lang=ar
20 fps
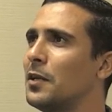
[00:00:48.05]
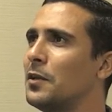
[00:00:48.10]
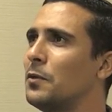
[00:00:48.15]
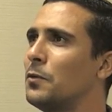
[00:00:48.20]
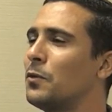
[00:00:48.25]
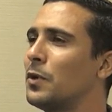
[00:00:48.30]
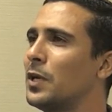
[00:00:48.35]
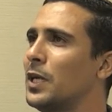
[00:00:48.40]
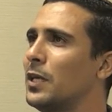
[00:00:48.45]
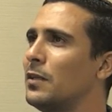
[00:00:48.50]

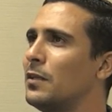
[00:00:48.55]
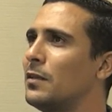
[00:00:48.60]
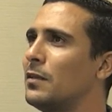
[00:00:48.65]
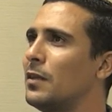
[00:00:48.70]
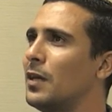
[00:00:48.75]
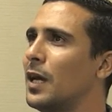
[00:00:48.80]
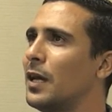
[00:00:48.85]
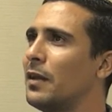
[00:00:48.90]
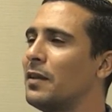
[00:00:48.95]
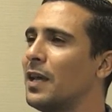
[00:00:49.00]

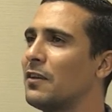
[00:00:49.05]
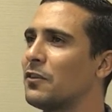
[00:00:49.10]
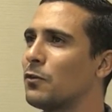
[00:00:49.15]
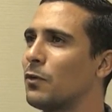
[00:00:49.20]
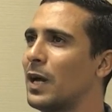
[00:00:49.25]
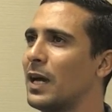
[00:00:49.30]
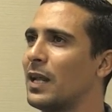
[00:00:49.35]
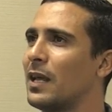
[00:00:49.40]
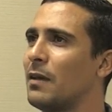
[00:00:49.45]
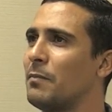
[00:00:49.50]
نريد أن
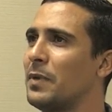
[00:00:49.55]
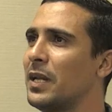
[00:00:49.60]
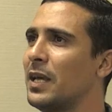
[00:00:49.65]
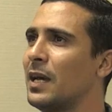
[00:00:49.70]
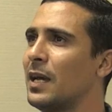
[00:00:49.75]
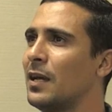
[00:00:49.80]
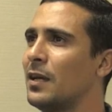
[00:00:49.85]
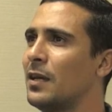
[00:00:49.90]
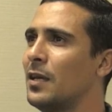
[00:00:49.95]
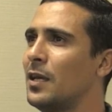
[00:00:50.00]
نحصل على
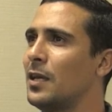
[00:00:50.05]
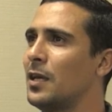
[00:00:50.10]
منح